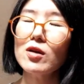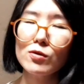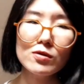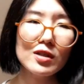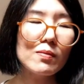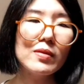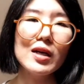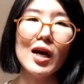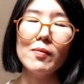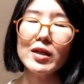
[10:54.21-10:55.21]
ต้องรู้สึก
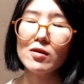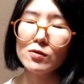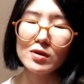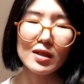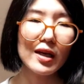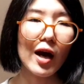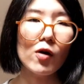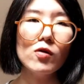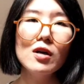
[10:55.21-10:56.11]
เบื่อไม่ต้องรู้สึกเหงา